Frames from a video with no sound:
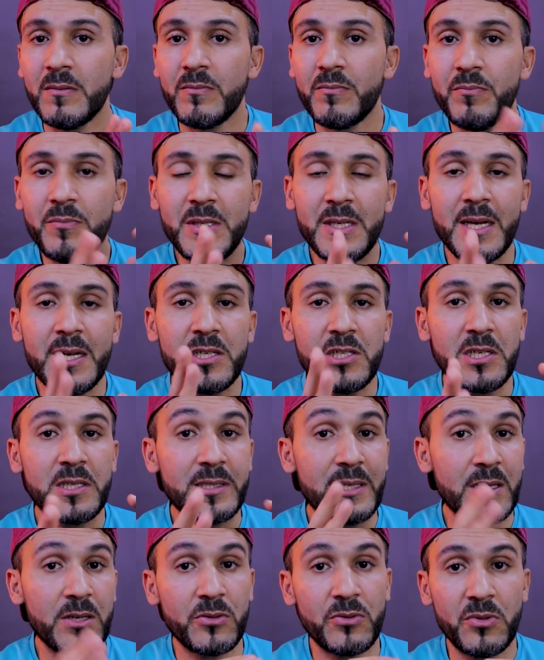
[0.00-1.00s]
من اجل
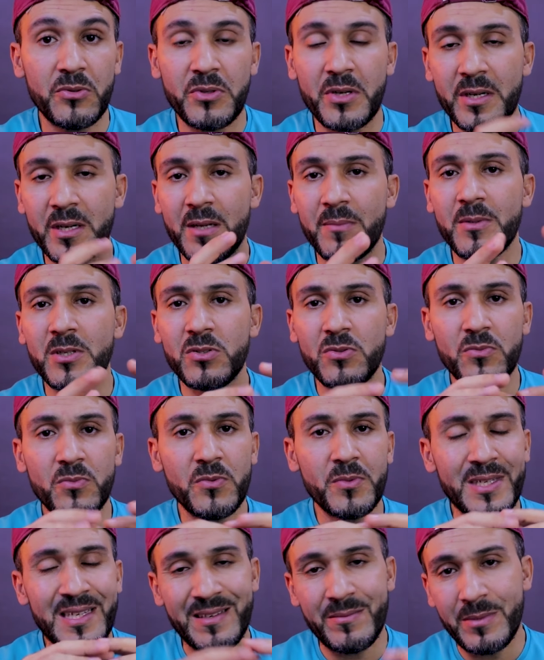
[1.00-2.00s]
تردد الرامات
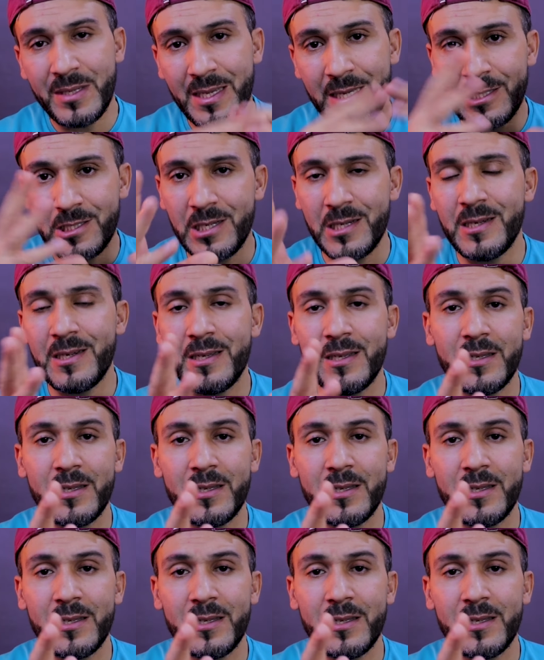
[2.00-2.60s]
وممكن من اجل